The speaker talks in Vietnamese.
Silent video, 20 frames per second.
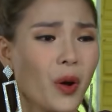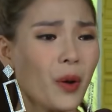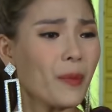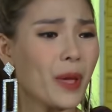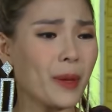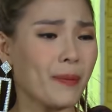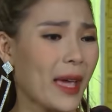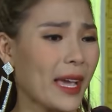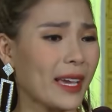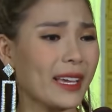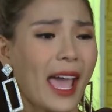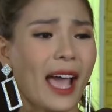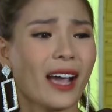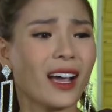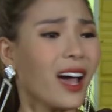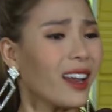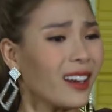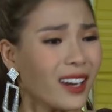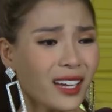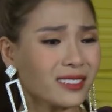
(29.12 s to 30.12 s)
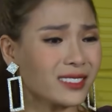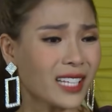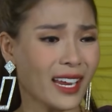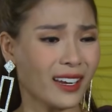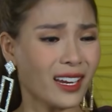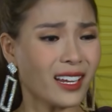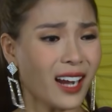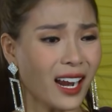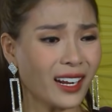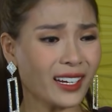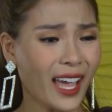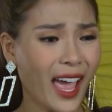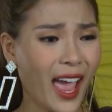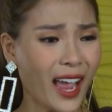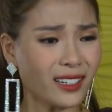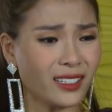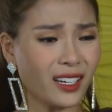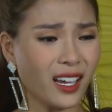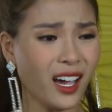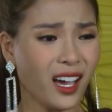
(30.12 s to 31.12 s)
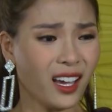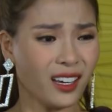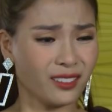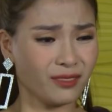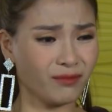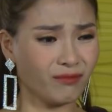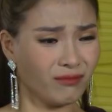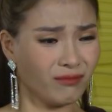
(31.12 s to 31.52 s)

không muốn bị mẹ gạt hết lần này đến lần khác nữa